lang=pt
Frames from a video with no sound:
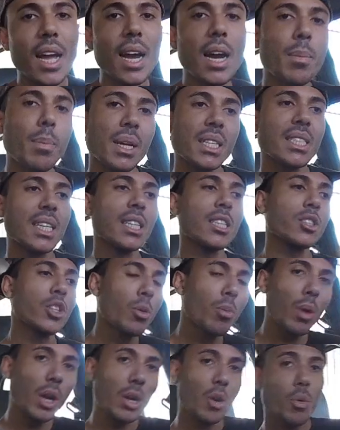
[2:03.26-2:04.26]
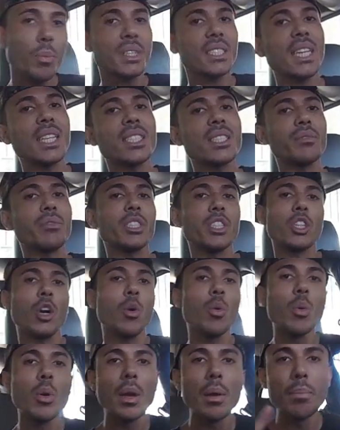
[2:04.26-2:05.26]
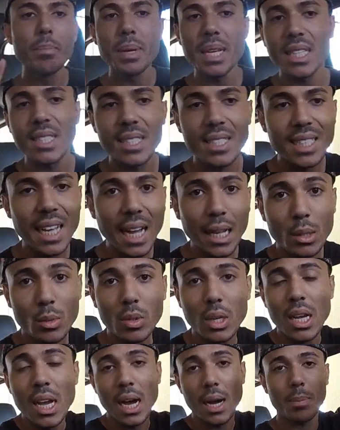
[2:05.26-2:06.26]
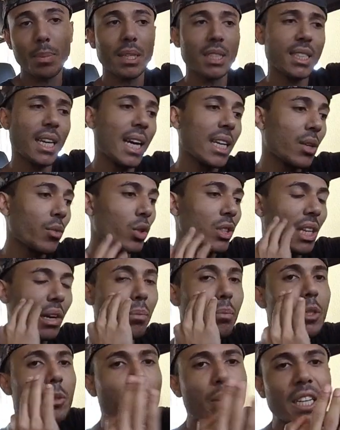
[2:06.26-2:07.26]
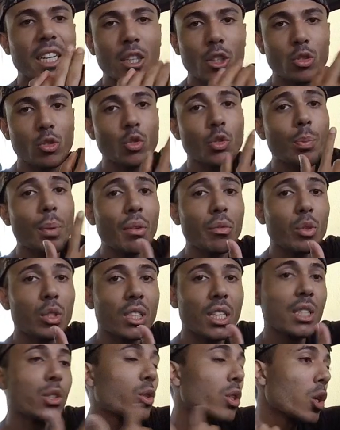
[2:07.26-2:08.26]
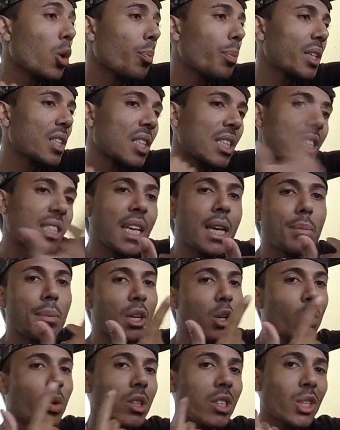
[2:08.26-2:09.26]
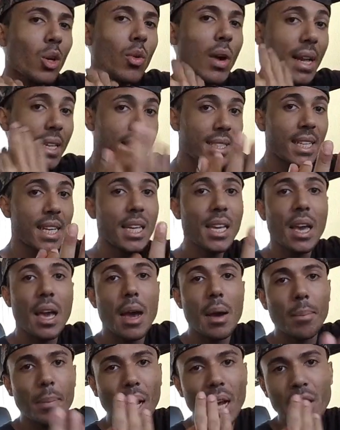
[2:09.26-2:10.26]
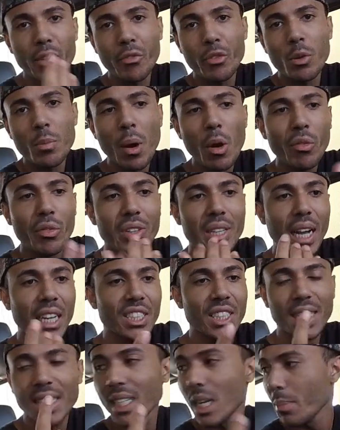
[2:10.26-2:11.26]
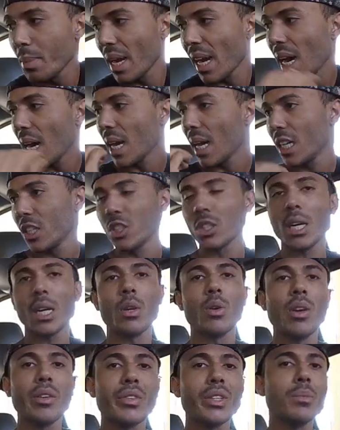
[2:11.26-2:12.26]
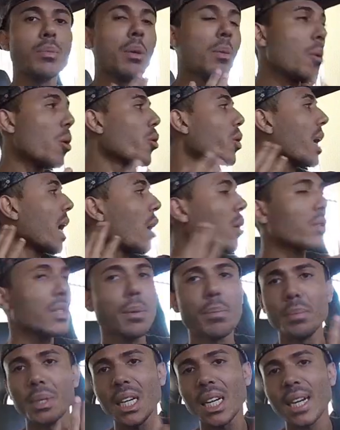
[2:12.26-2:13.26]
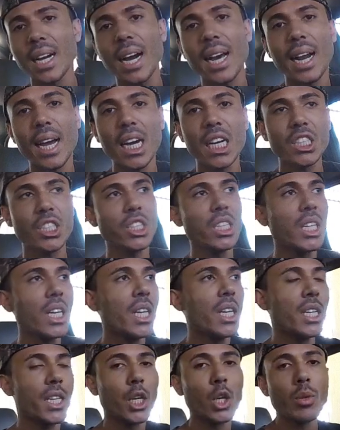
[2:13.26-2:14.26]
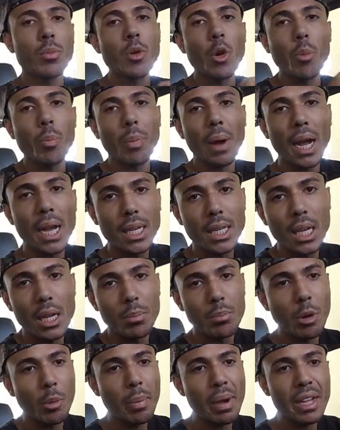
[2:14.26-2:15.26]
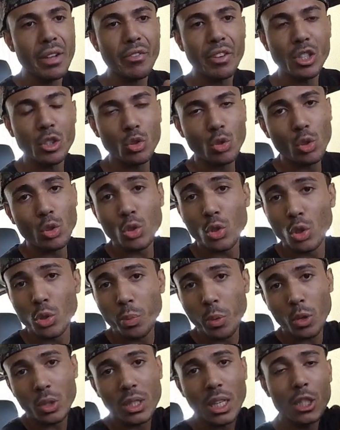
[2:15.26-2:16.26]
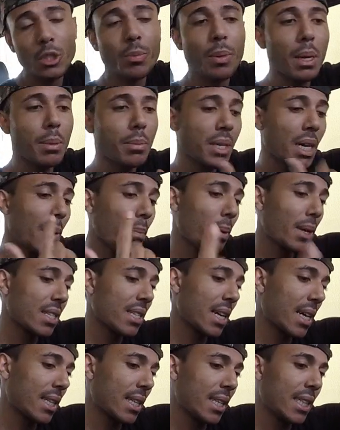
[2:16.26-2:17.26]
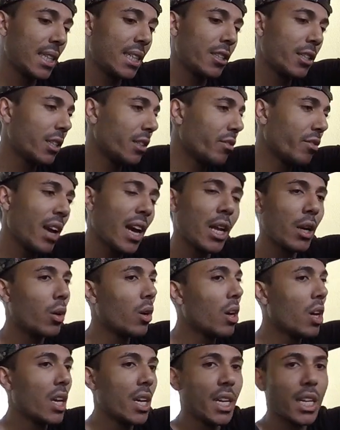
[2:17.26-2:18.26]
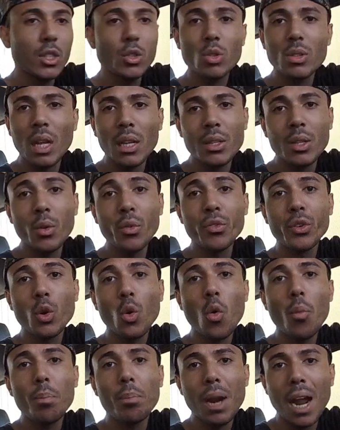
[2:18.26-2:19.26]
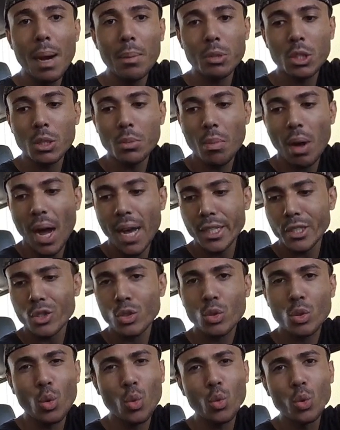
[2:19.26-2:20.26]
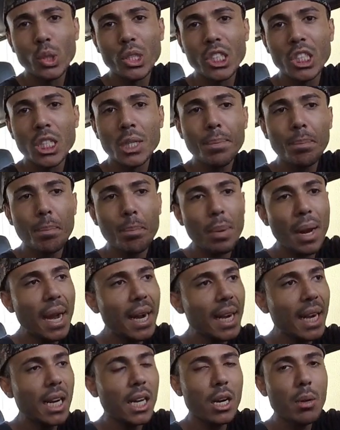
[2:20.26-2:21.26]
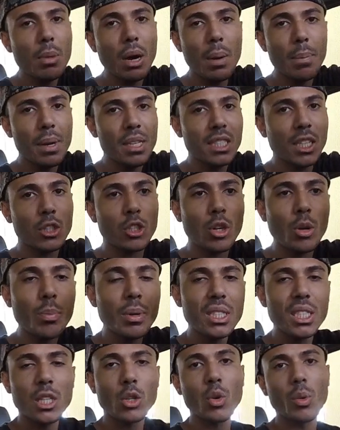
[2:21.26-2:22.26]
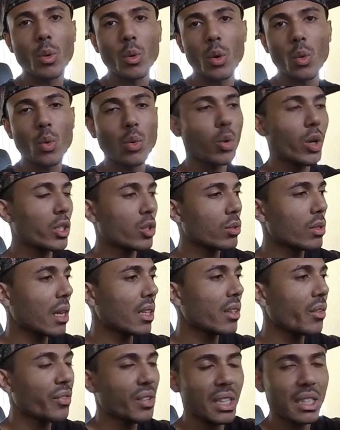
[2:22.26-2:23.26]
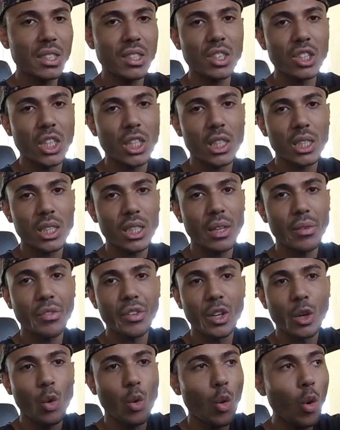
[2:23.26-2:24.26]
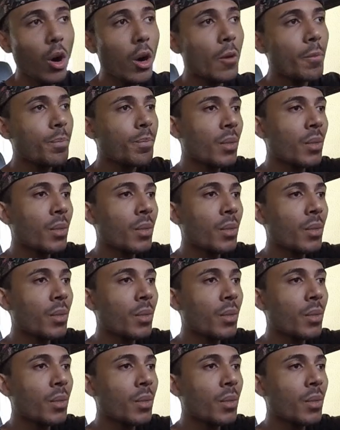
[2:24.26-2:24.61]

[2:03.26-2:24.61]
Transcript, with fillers: É, rapaziada, então bora começar esse vídeo pesado. Rapaziada, vou estar tá explicando tudo pra vocês o que eu precisei, mano. Quanto que eu gastei pra reformar o Voyage aqui na minha garagem, cara. Eu reformei meu carro na minha garagem. Eu e meu pai. Meu pai que fez todos os processos pra mim, rapaziada. E, velho, Resultadão ficou brabo demais, curti pra caramba, rapaziada. Eu não pensei que o, o, resultado ia ficar desse jeito que nem ficou.